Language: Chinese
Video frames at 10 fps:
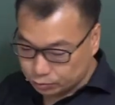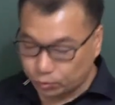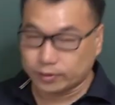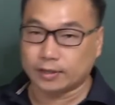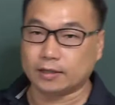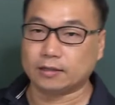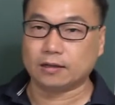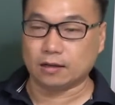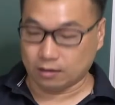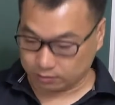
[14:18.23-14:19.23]
做呢？
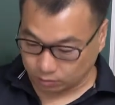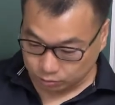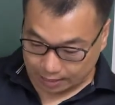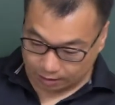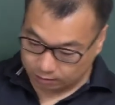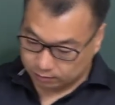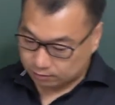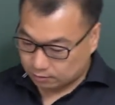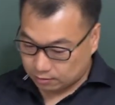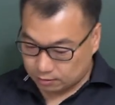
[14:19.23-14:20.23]
好，同学来哦，
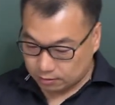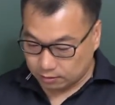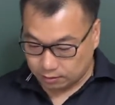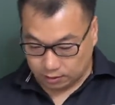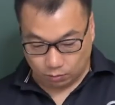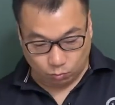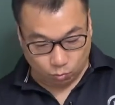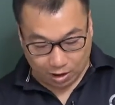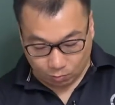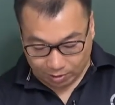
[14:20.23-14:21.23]
你
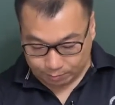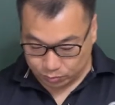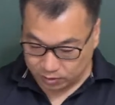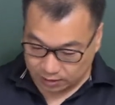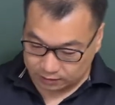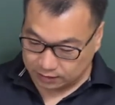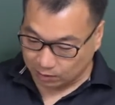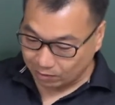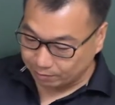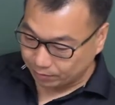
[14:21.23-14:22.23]
万万不可，
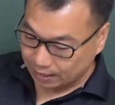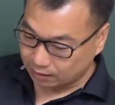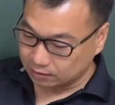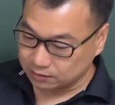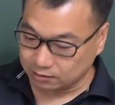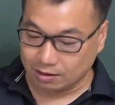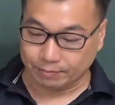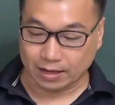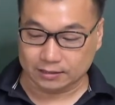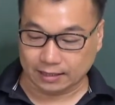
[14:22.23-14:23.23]
千万不要，千万
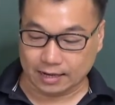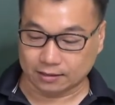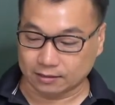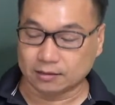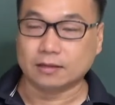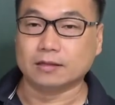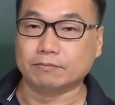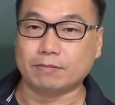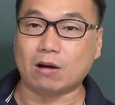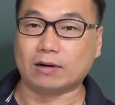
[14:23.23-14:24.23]
不要怎样，
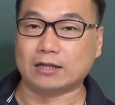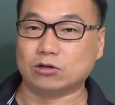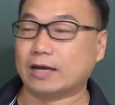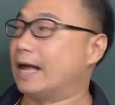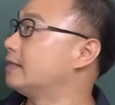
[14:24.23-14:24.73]
贸然就给